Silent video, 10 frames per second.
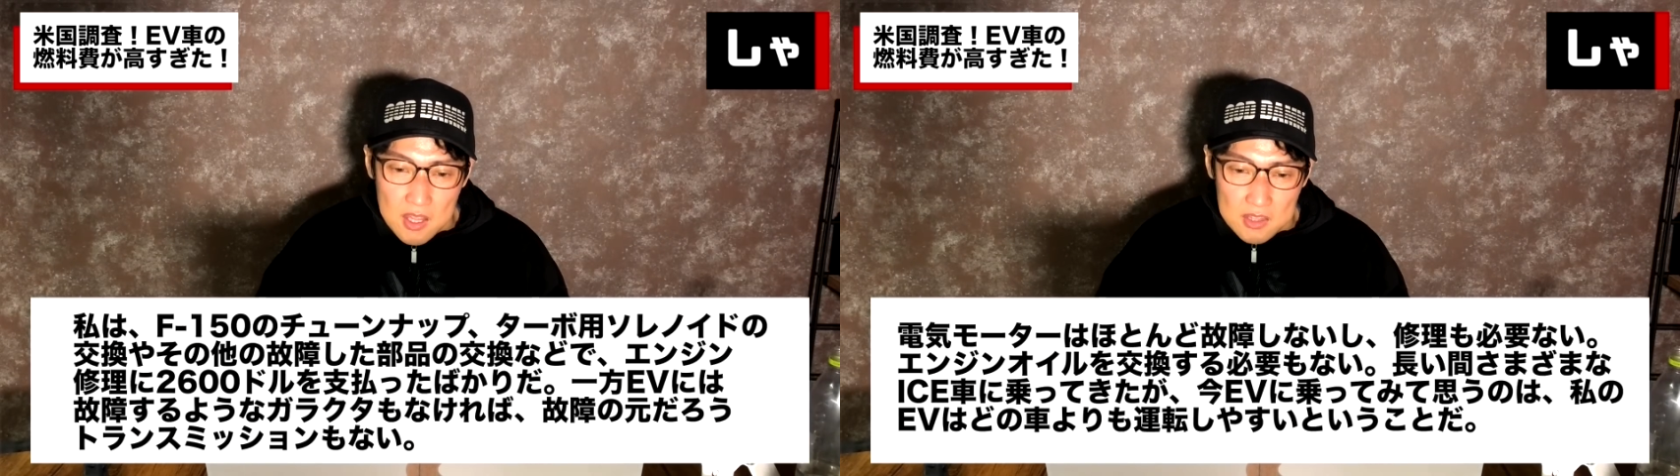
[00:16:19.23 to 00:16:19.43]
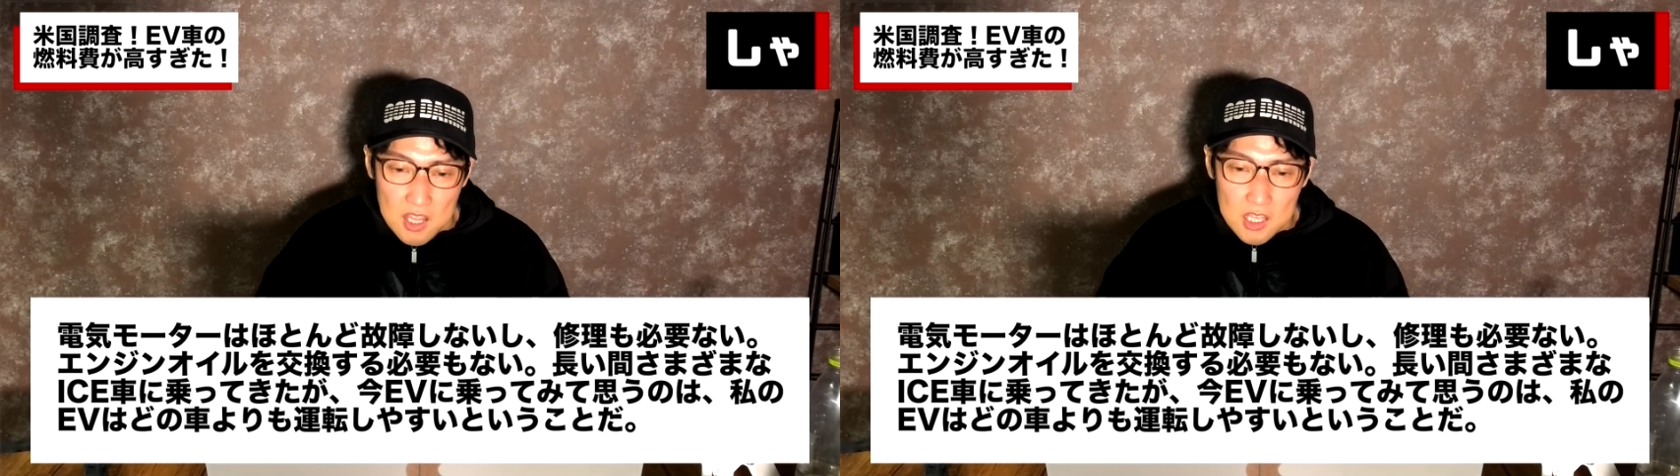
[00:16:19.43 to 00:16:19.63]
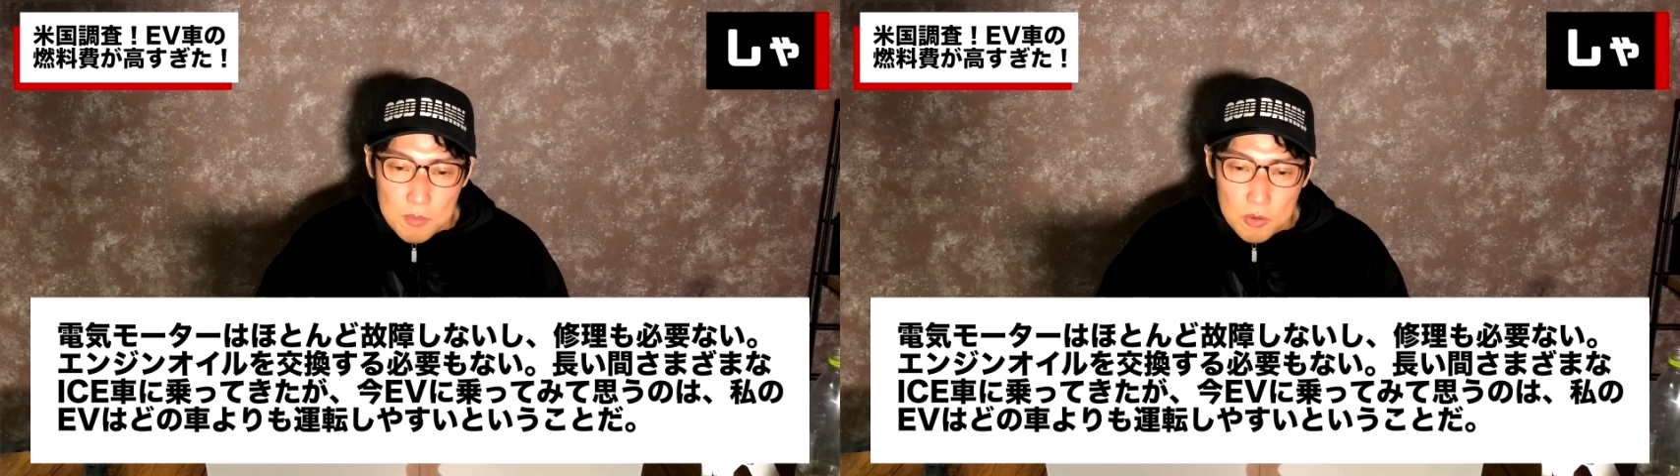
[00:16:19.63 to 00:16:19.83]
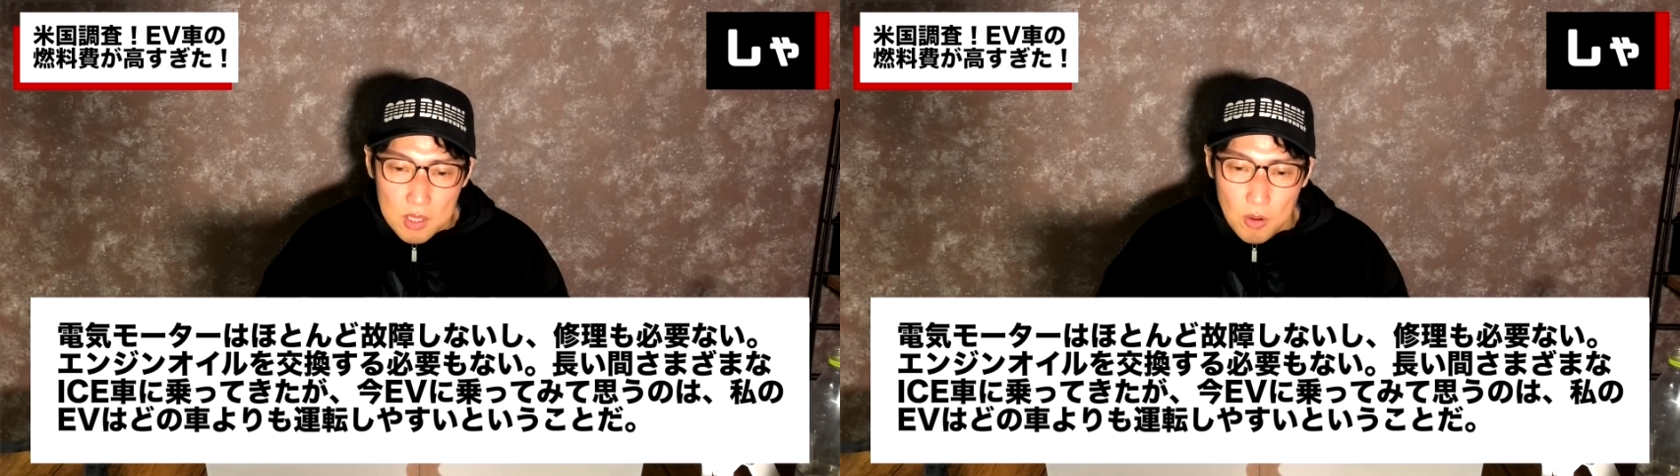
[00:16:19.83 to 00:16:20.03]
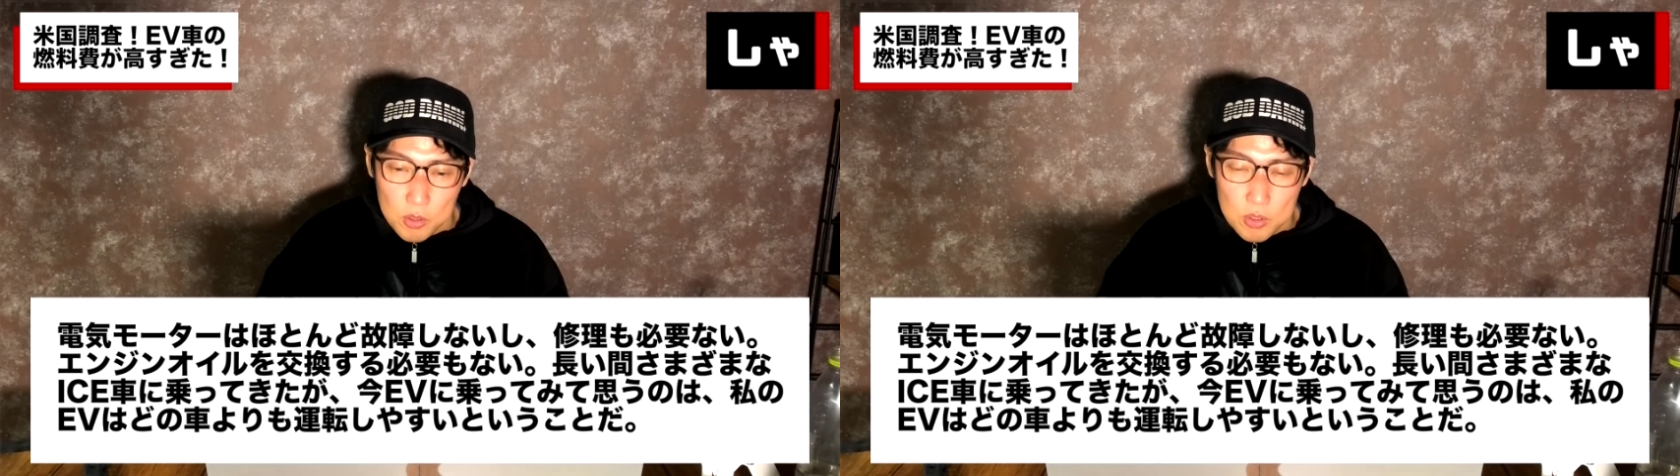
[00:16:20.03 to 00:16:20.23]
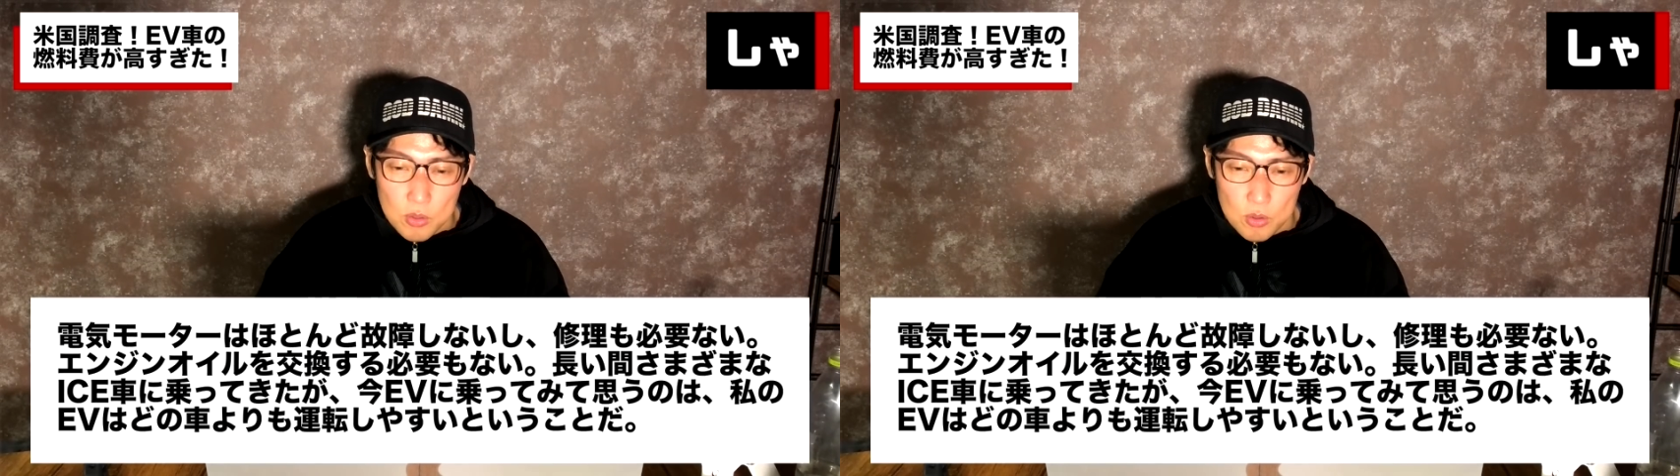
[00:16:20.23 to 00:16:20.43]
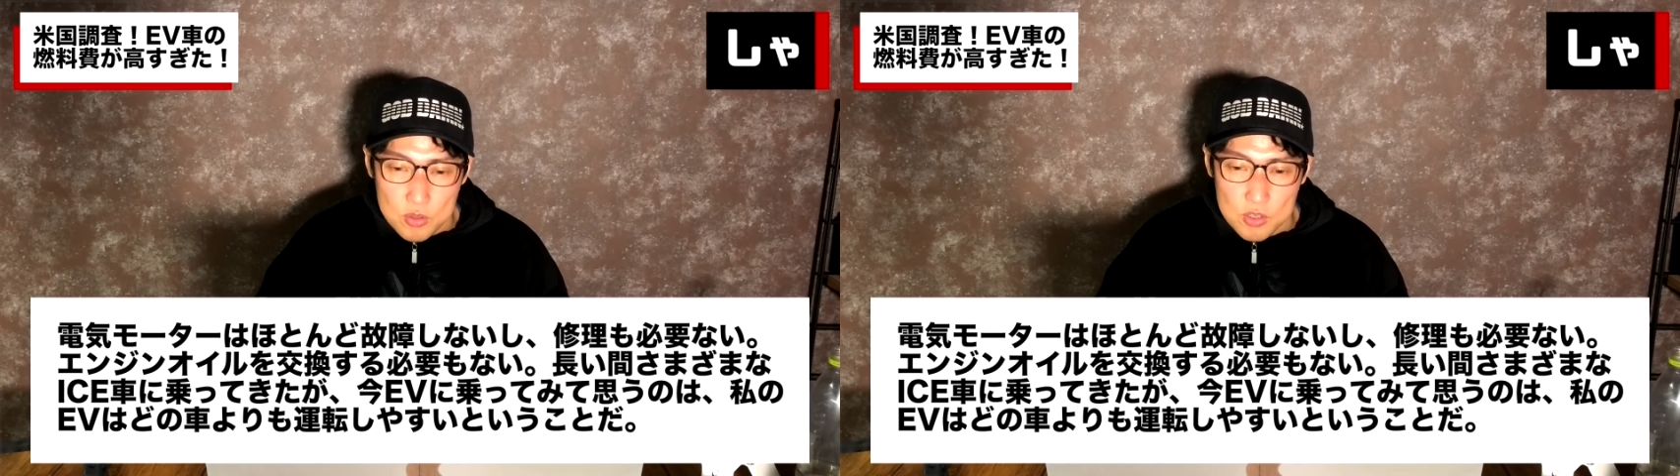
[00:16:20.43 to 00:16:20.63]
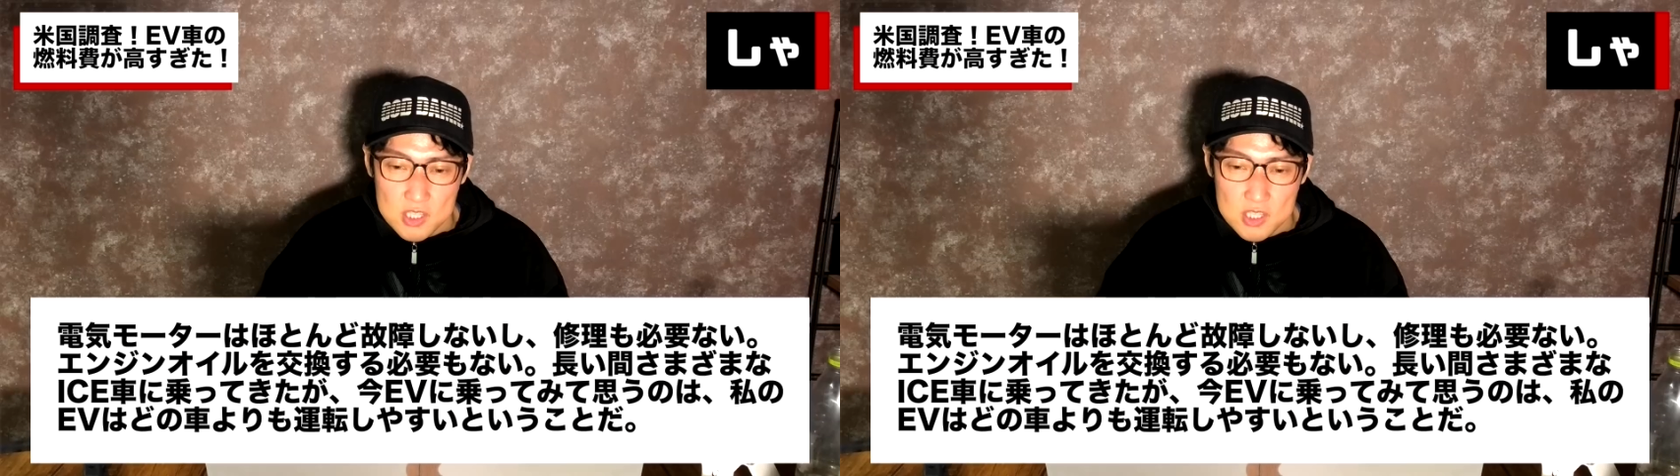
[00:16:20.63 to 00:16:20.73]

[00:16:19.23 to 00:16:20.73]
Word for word: 電気モーターはほとんど故障